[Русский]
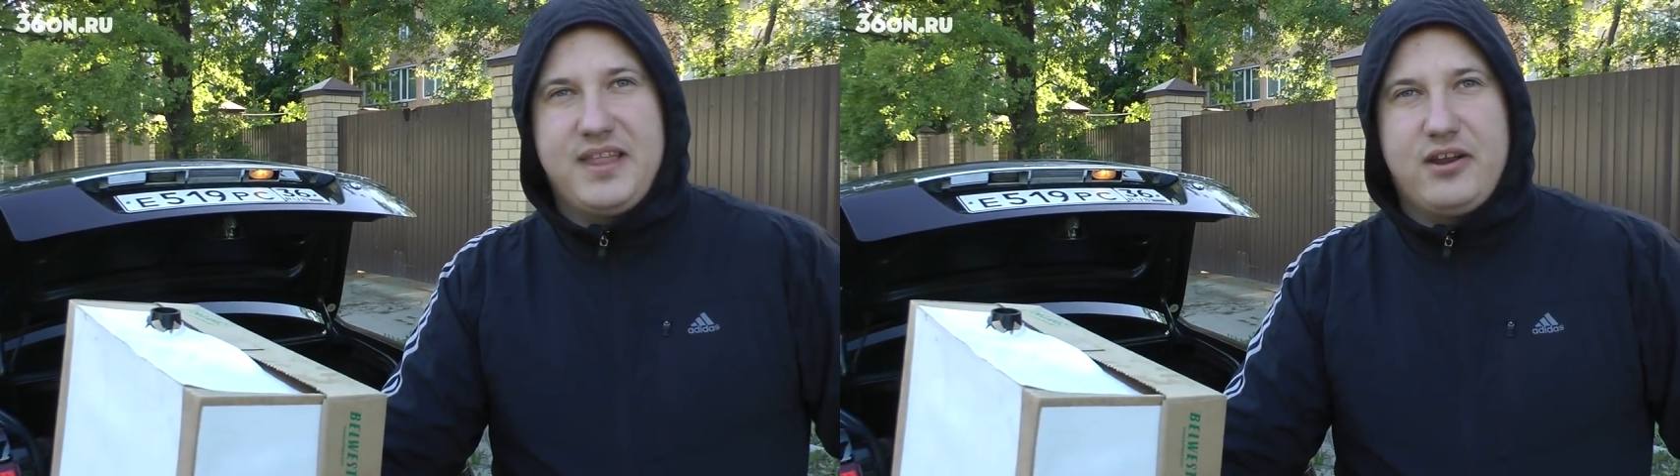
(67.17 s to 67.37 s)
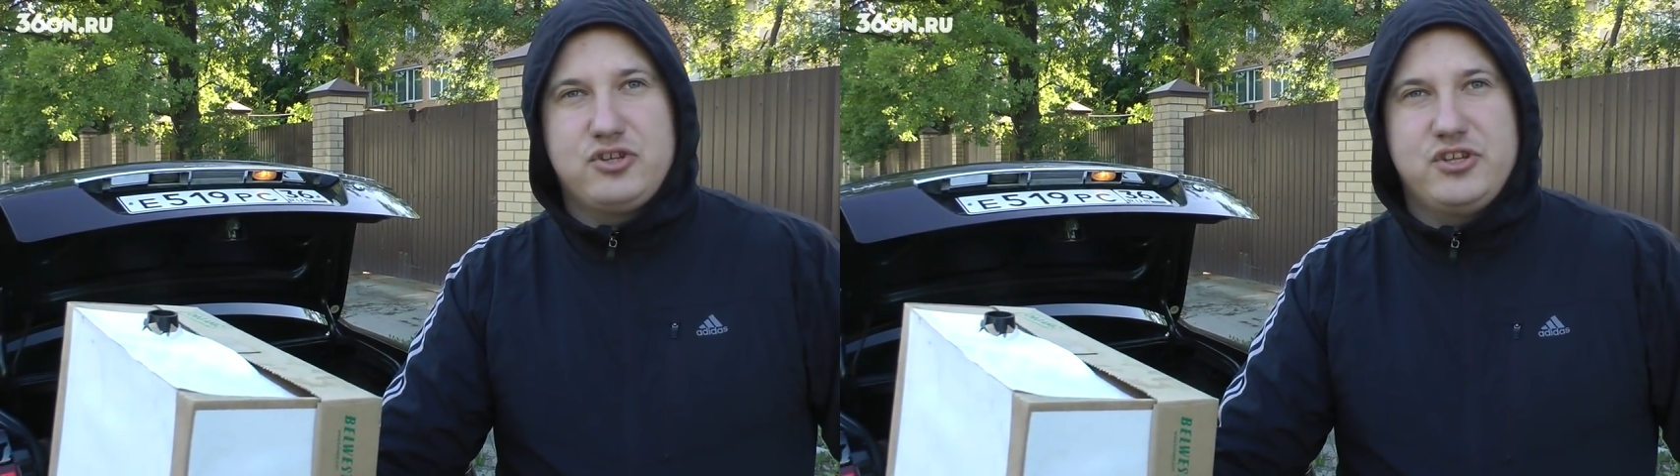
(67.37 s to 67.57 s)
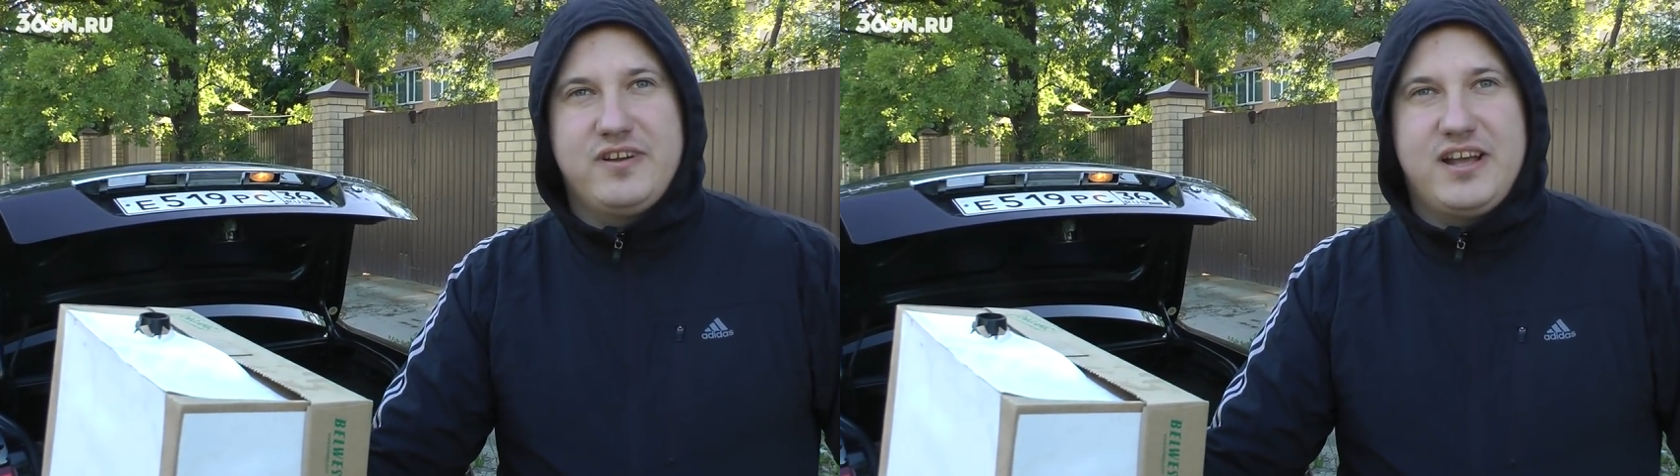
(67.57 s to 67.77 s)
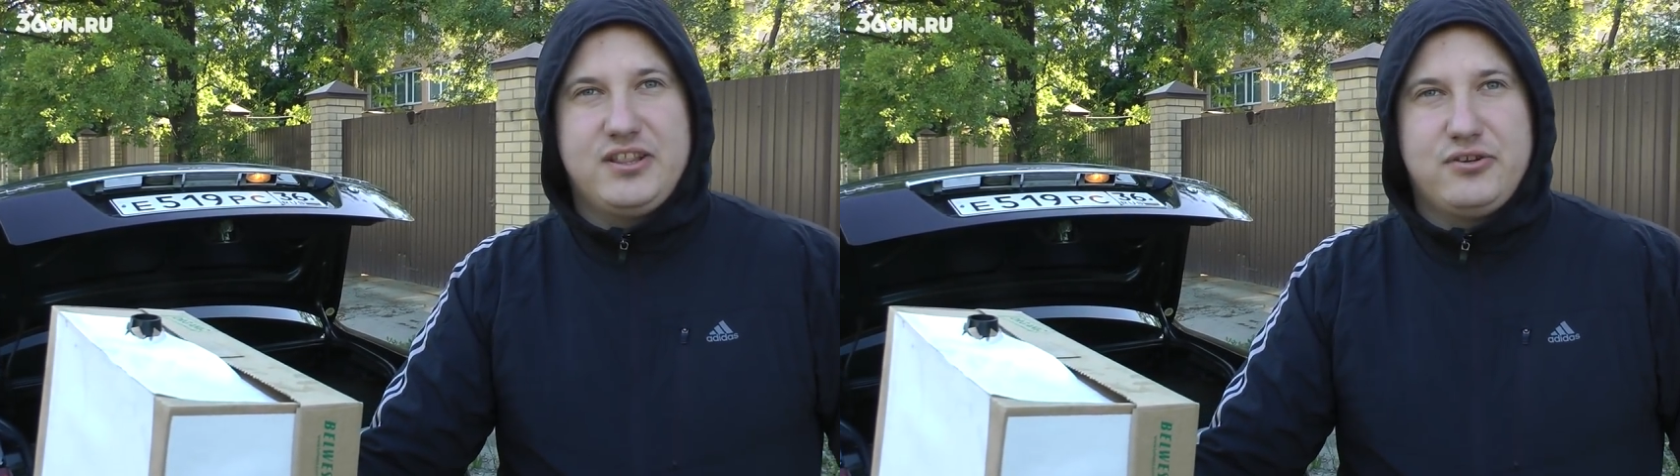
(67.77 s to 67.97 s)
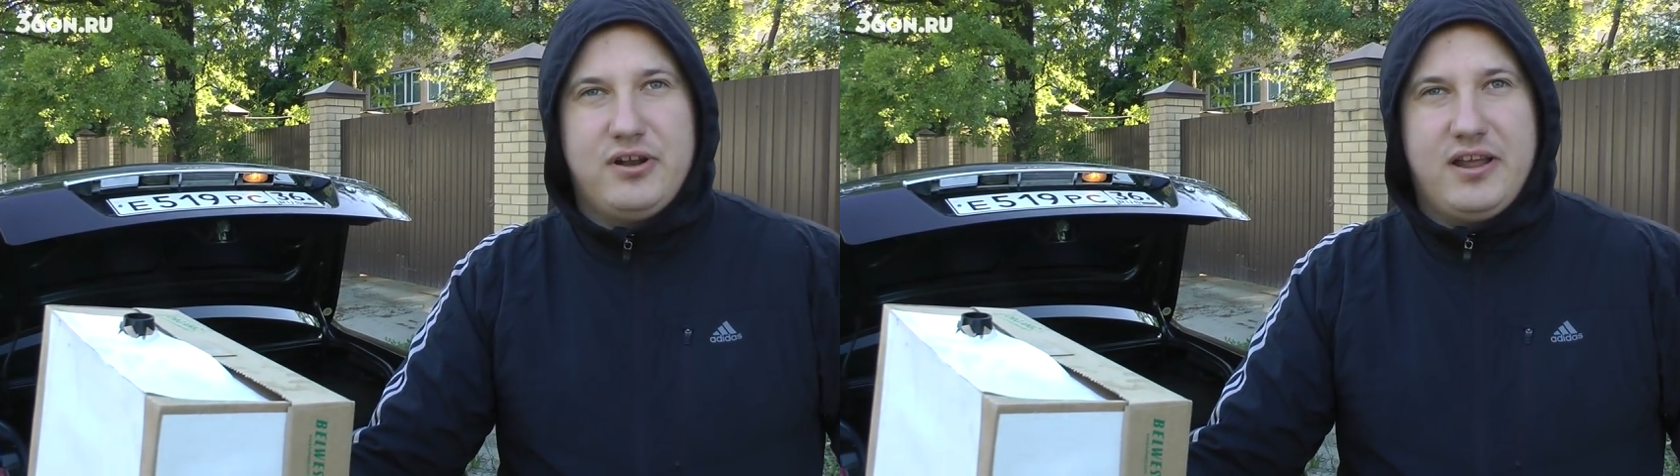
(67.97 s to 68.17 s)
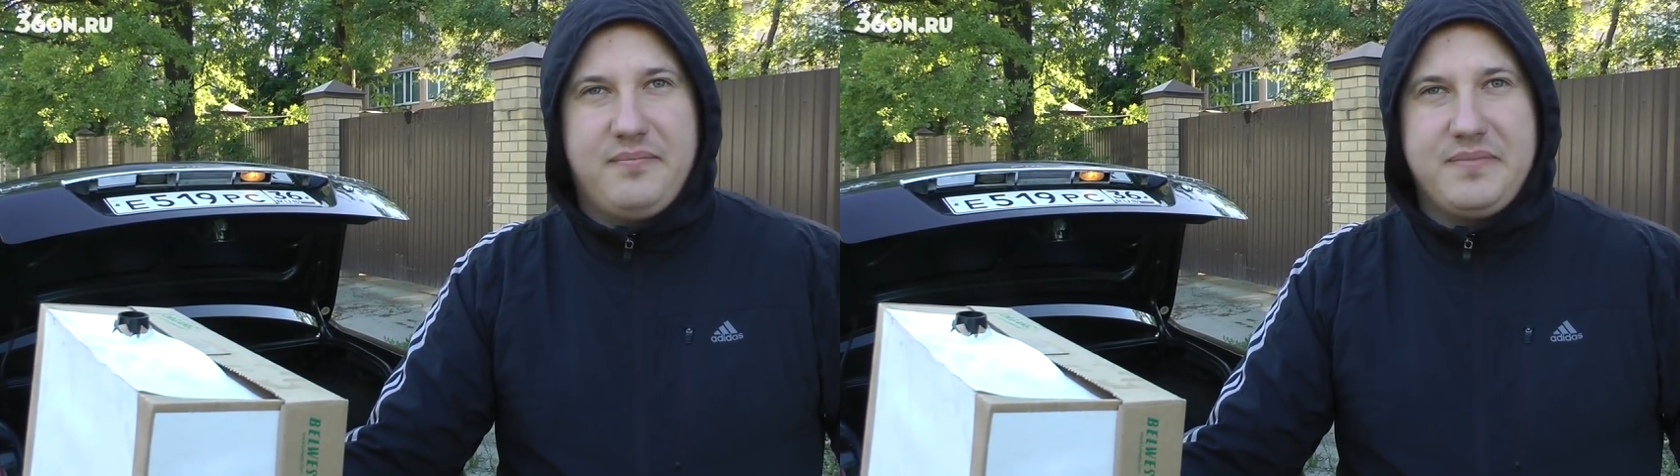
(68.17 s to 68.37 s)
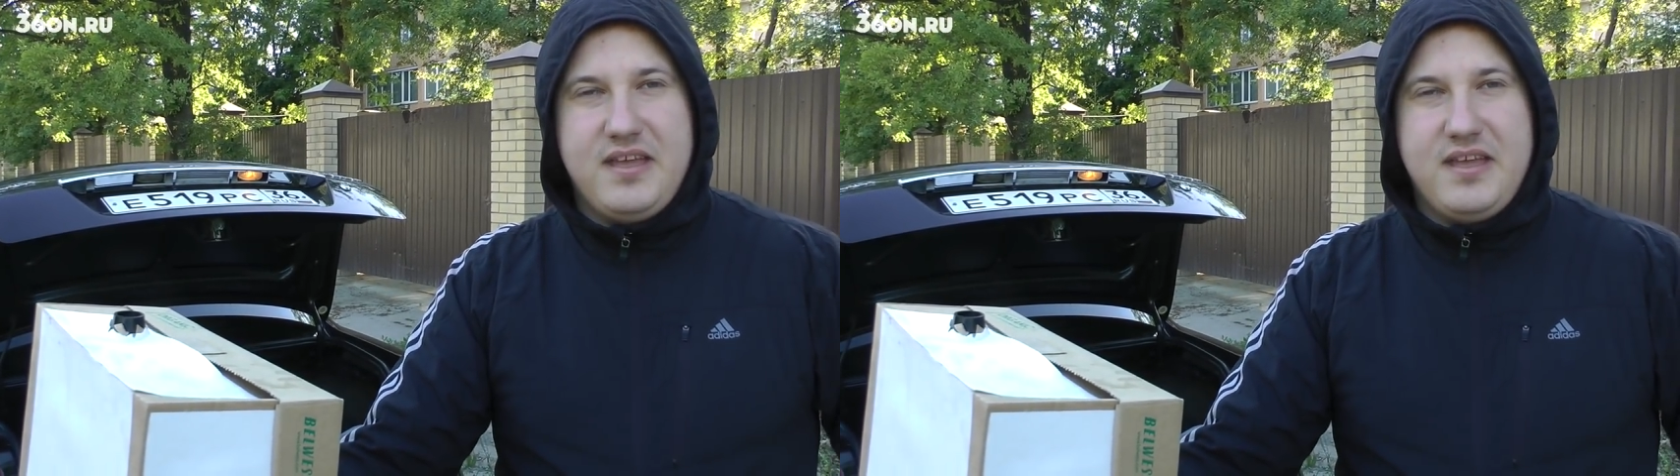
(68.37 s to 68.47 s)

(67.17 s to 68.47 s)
дорожного контроля.